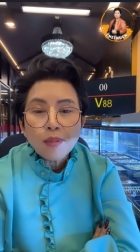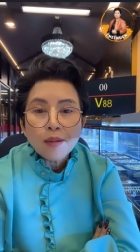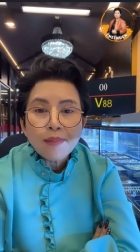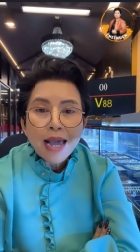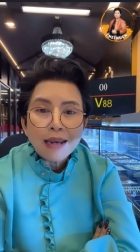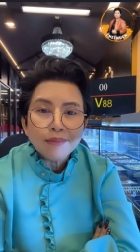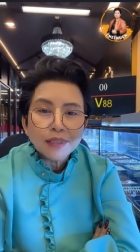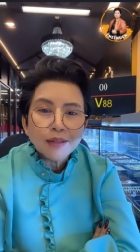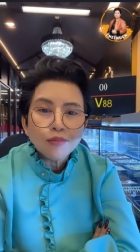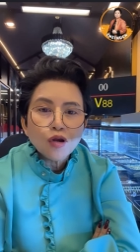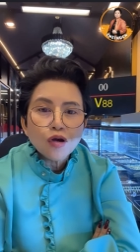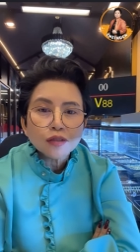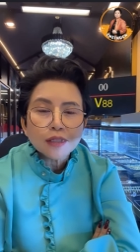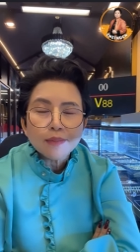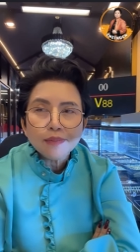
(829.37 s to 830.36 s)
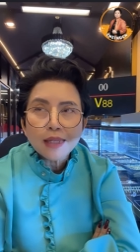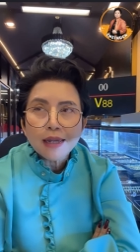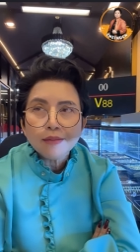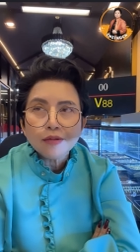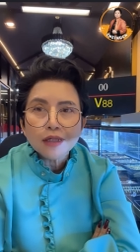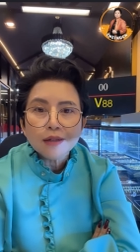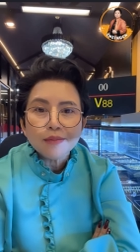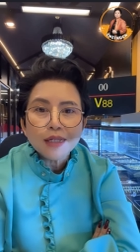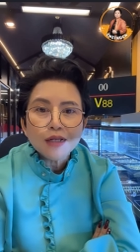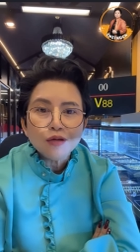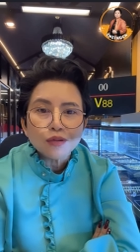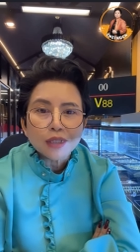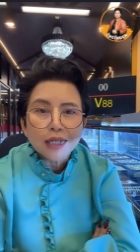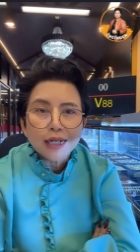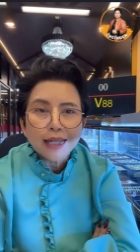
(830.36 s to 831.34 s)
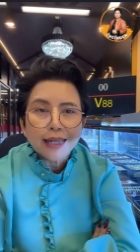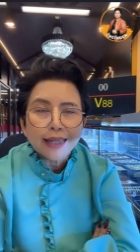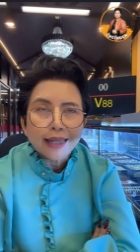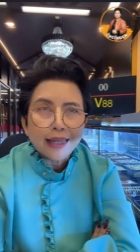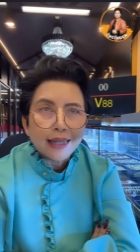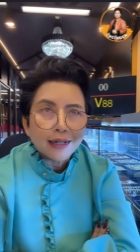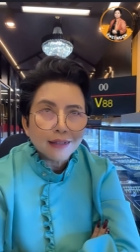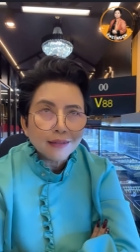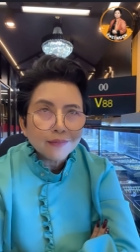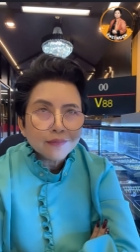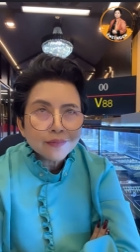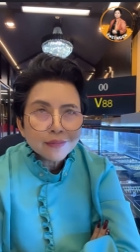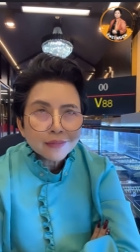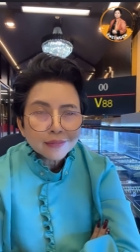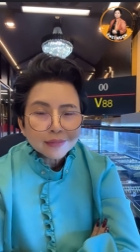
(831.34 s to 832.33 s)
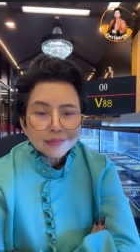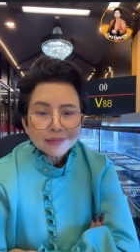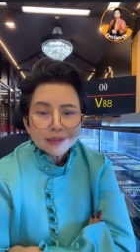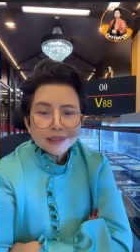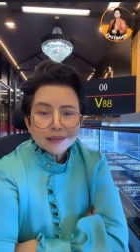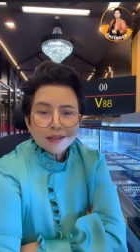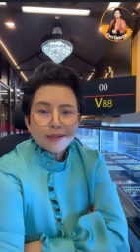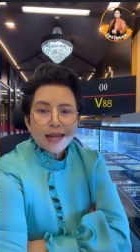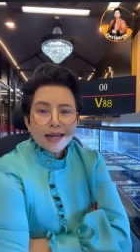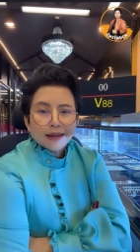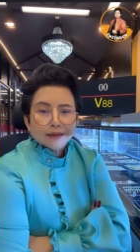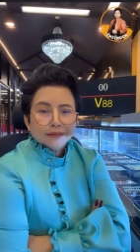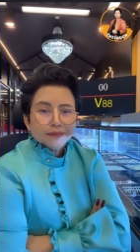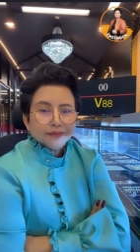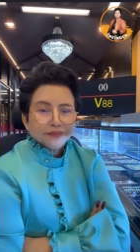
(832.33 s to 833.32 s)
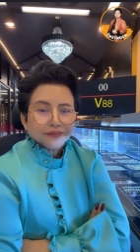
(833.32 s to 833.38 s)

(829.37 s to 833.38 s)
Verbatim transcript: ก็บ้านไปจำนอง จำนำก็ยังไม่หลดธนาคารใช่ป่ะ